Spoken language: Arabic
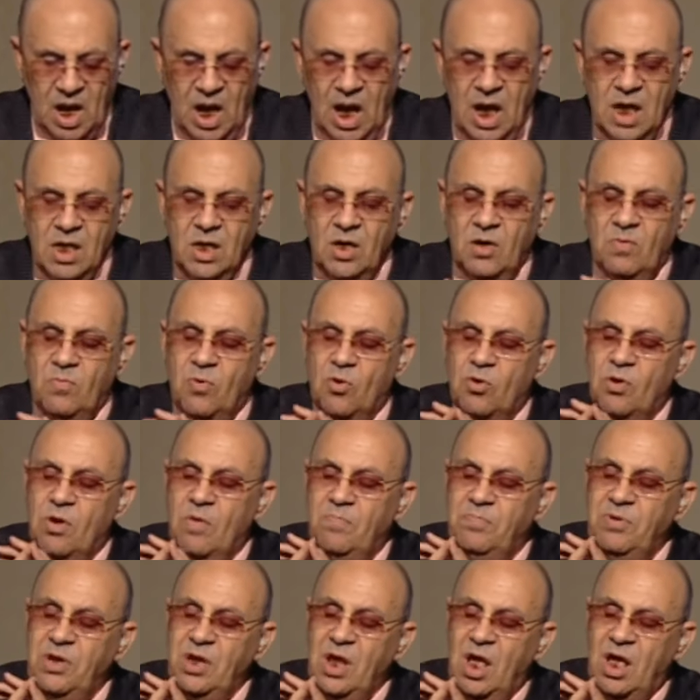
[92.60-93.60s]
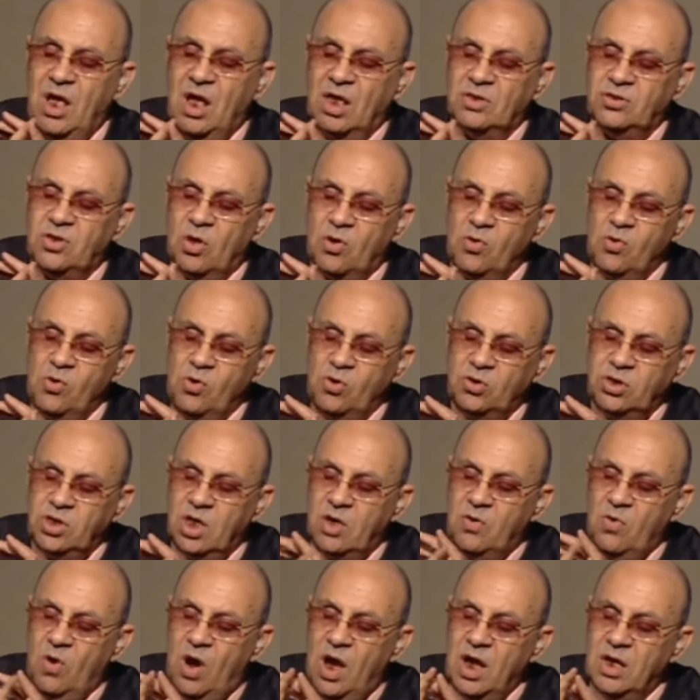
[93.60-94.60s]
هيجبر ربنا خاطر
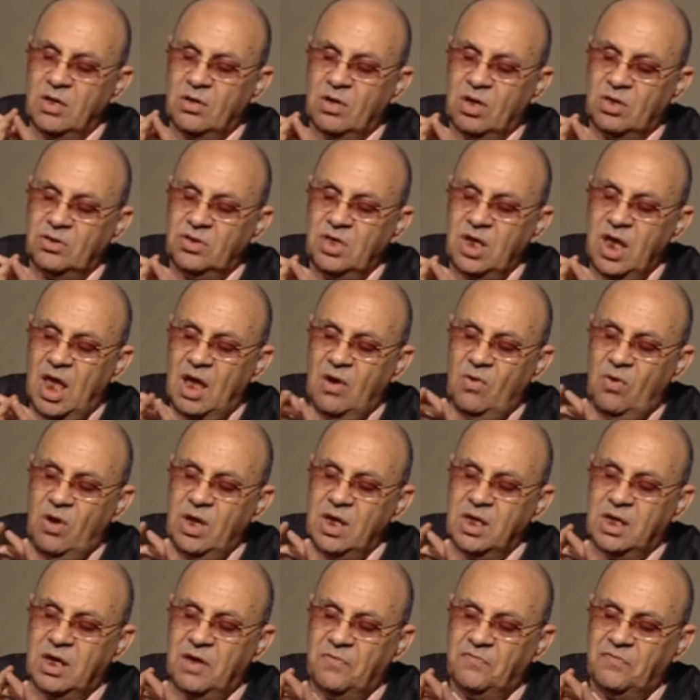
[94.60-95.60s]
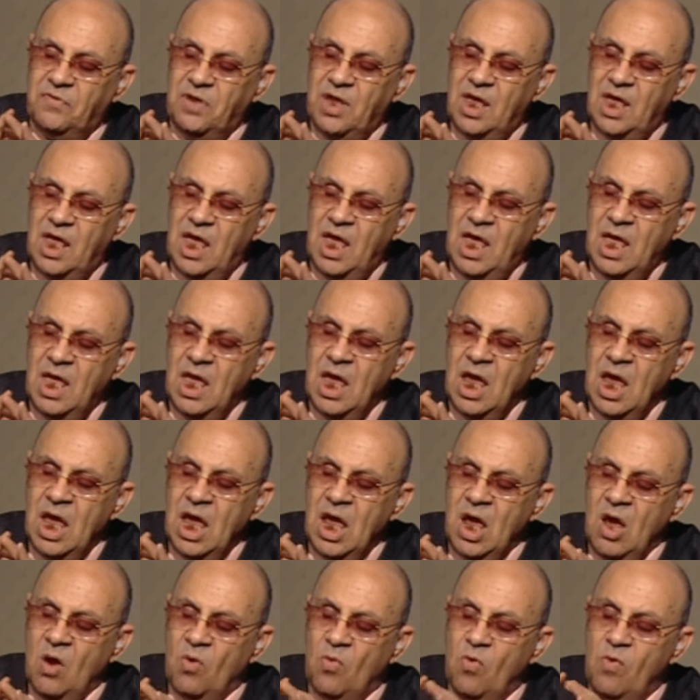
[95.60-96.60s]
اختك وهيرضيها وهيكافئها
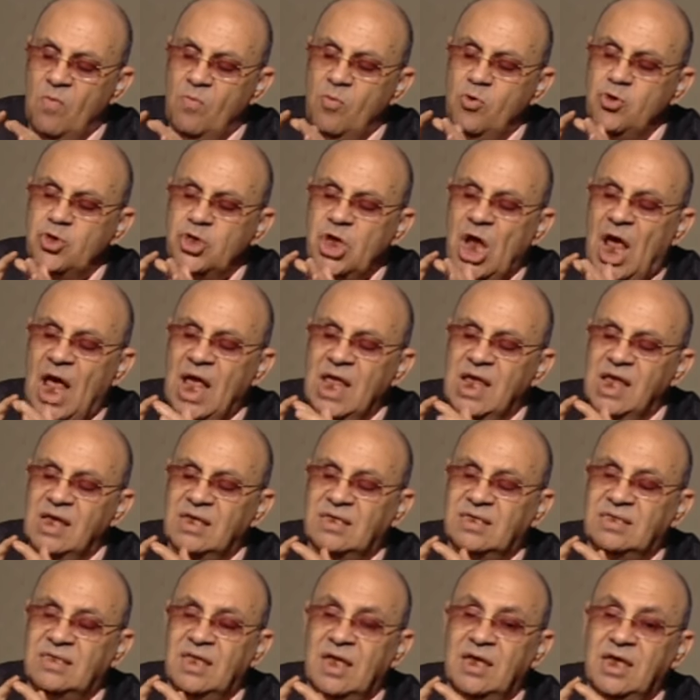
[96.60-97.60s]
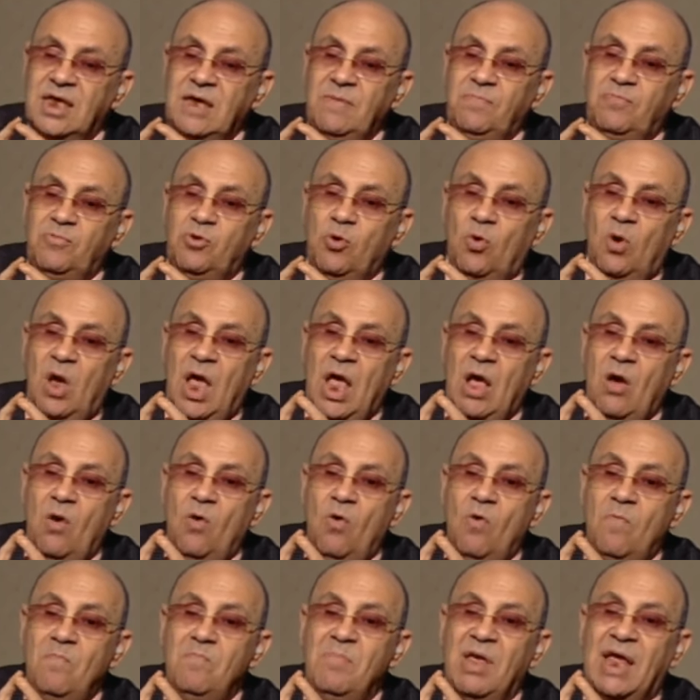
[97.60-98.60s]
ومش هيستجيب دعاء
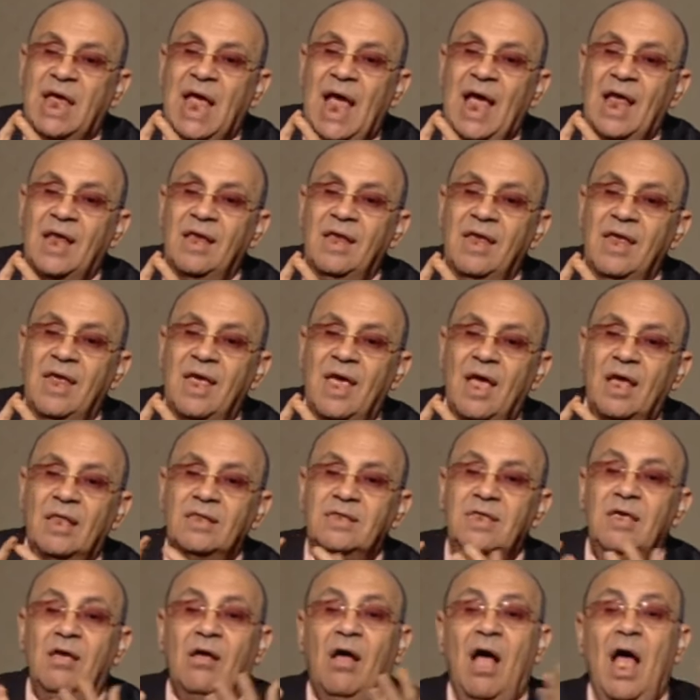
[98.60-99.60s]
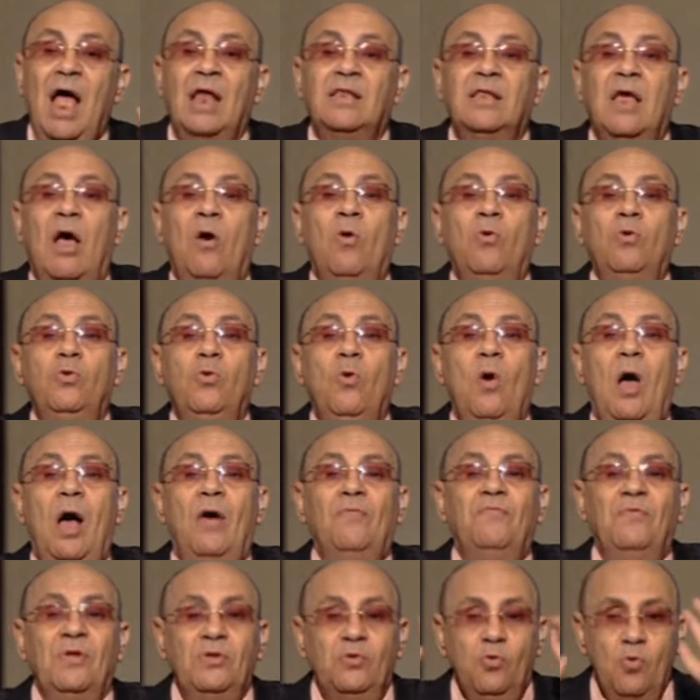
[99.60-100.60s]
امك عليها دي قاعده خدوها
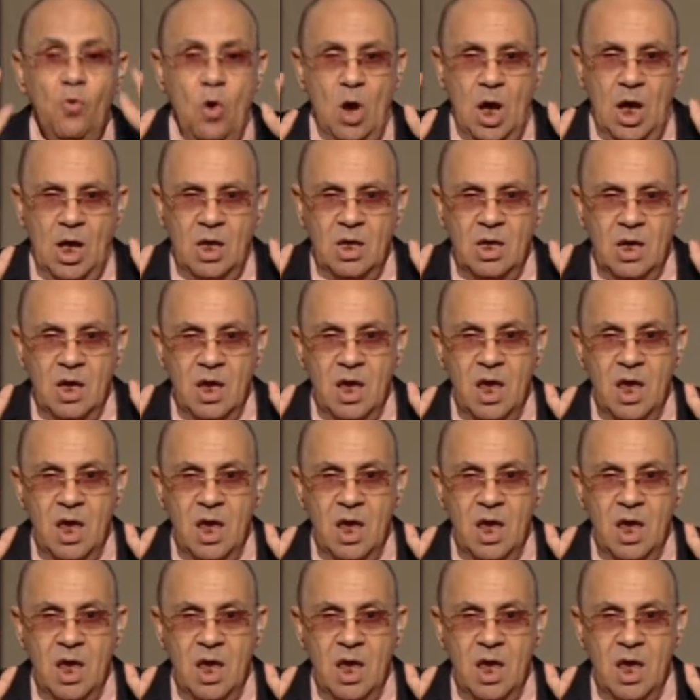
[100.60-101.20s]
احفظوها